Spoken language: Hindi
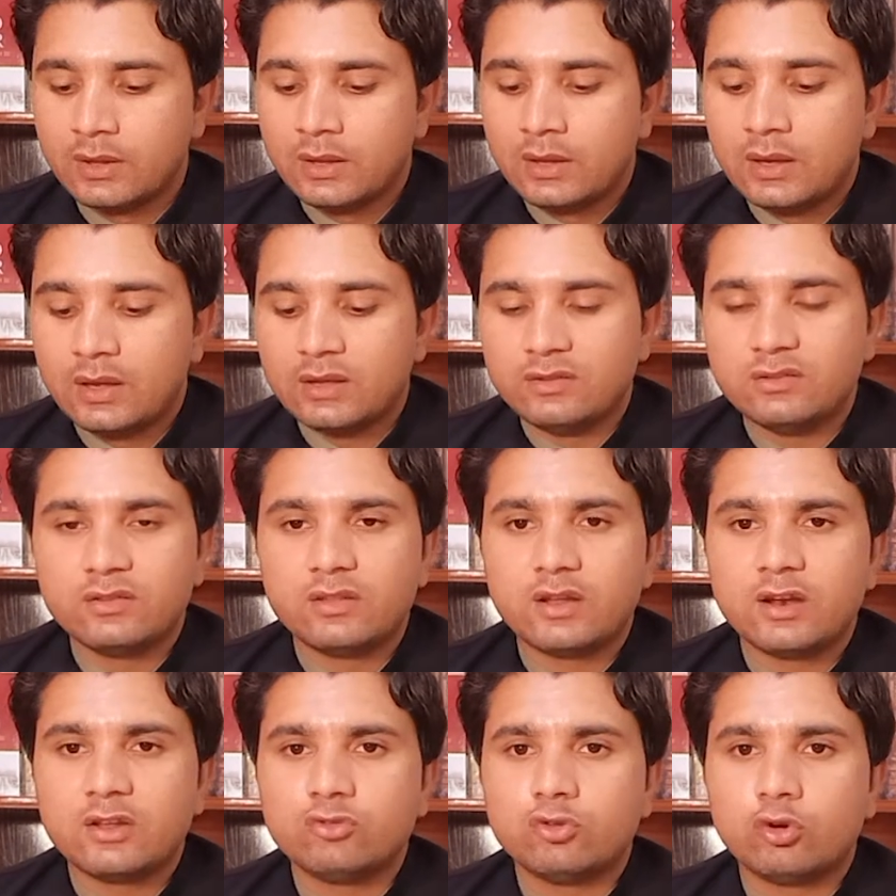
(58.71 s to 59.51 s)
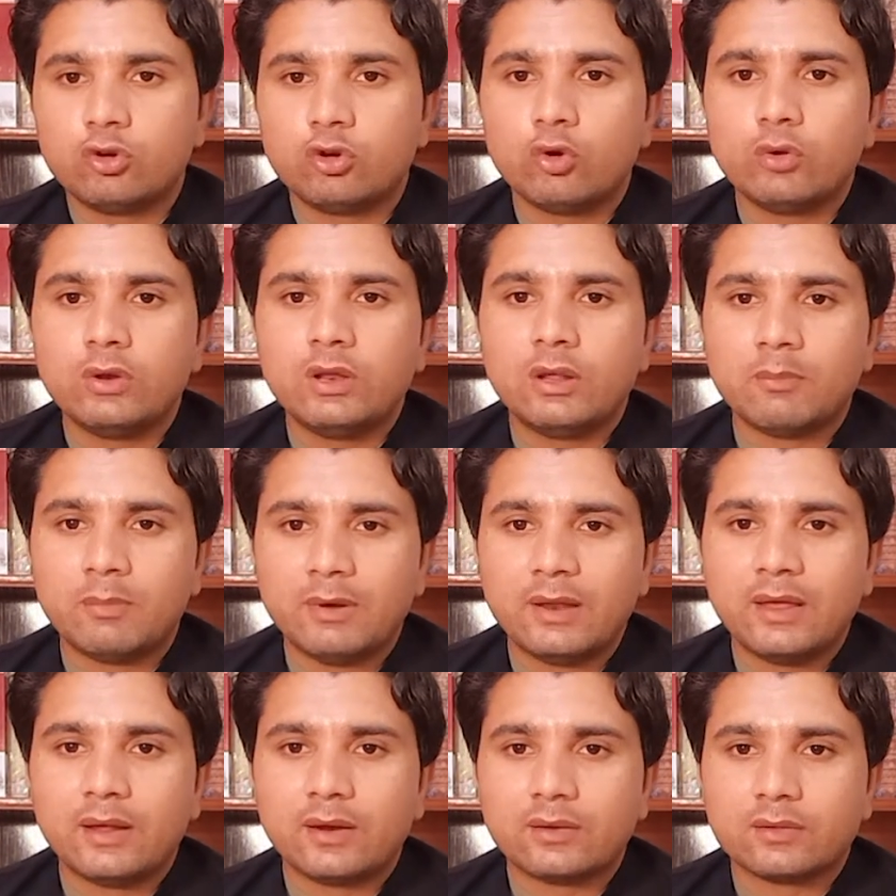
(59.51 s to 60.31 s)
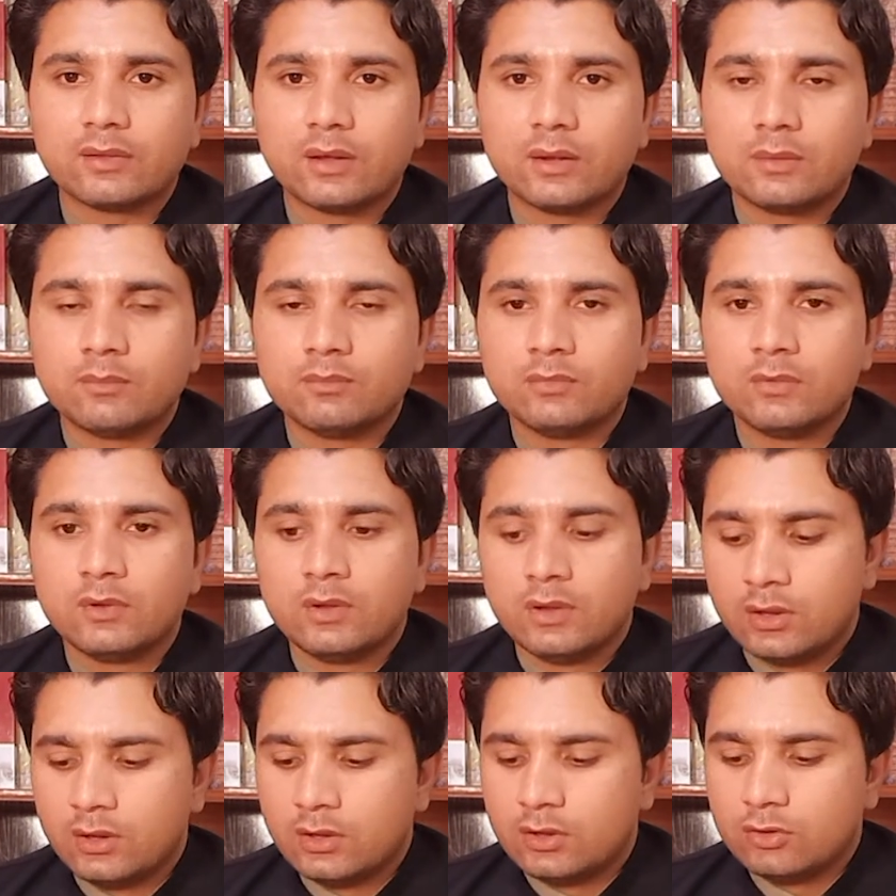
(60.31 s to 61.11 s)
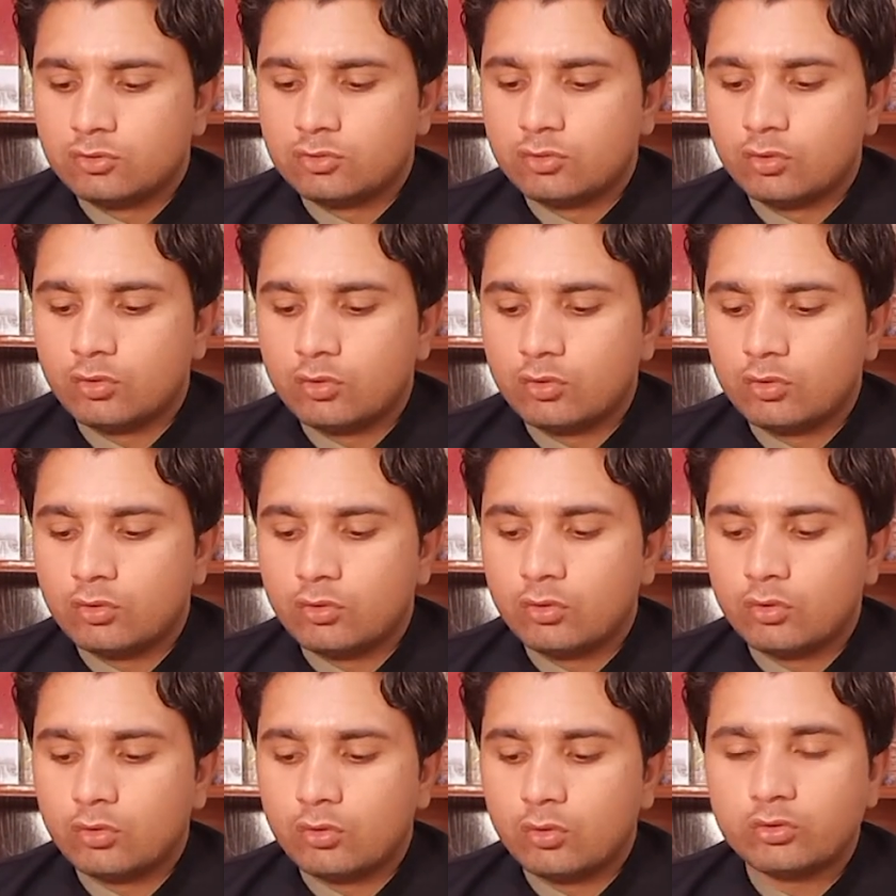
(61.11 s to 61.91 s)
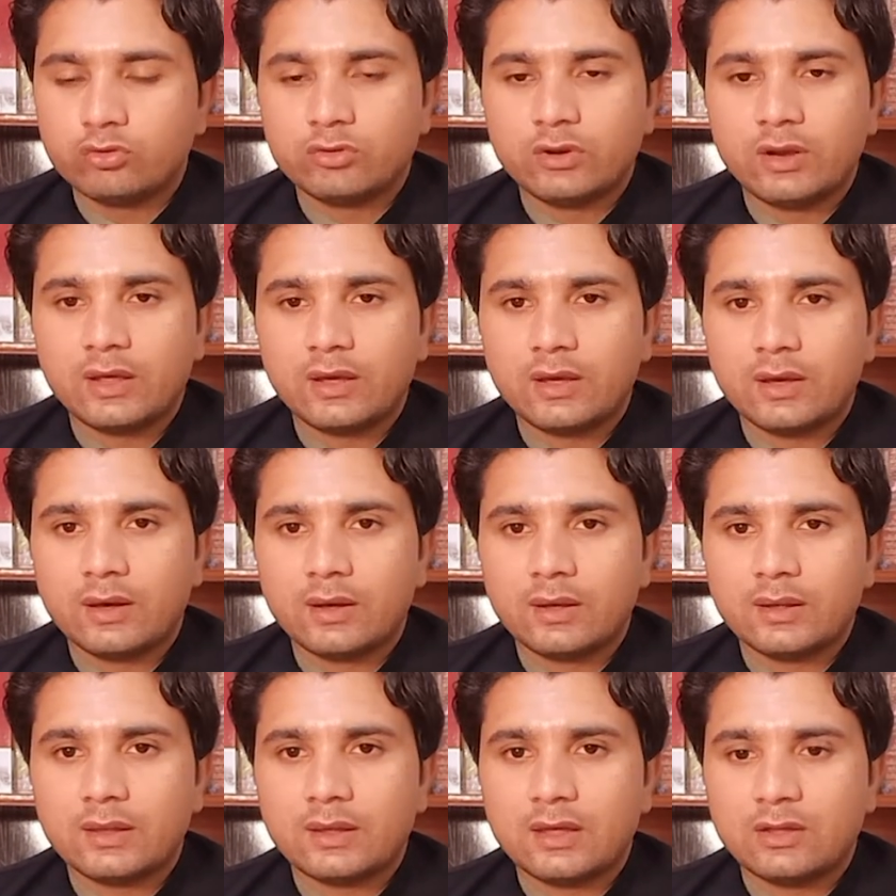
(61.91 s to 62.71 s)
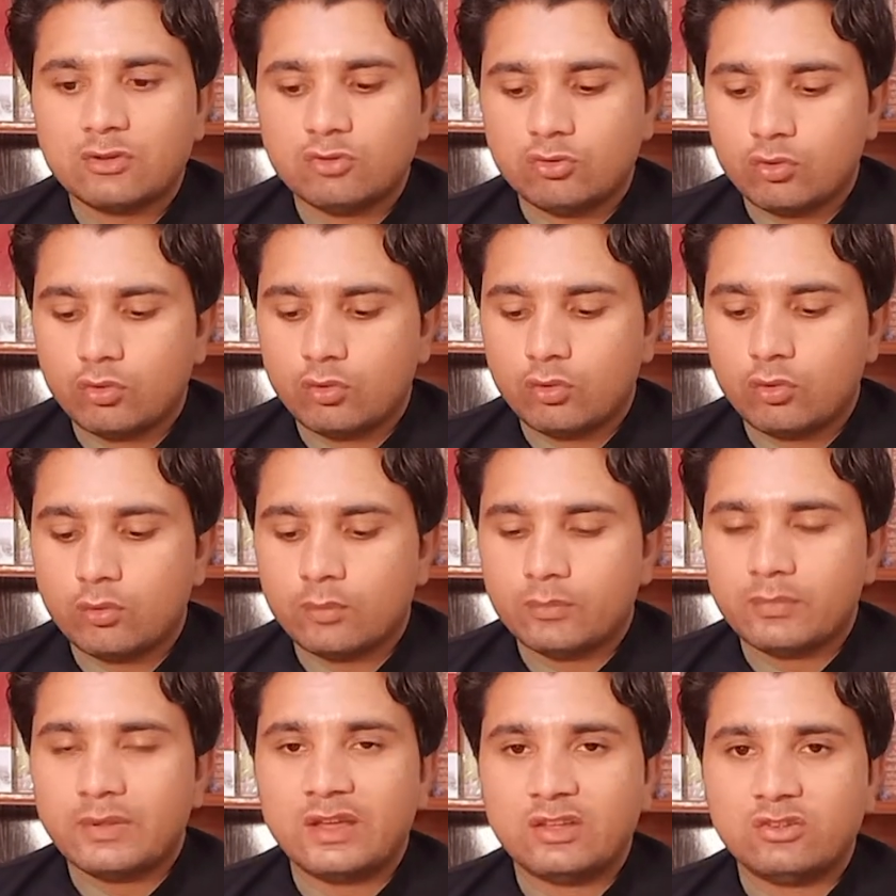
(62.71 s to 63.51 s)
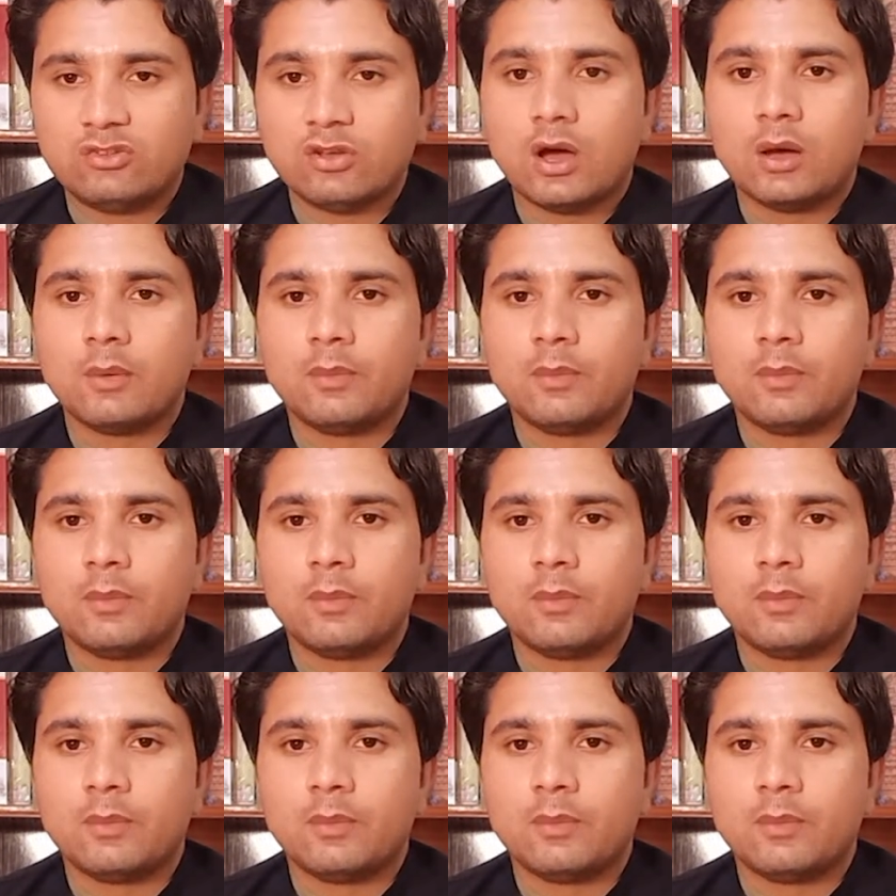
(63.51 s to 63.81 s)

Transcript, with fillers: इसी तरह जो टोनी ब्लेयर था सो so, उसने कहा कि जो हिजाब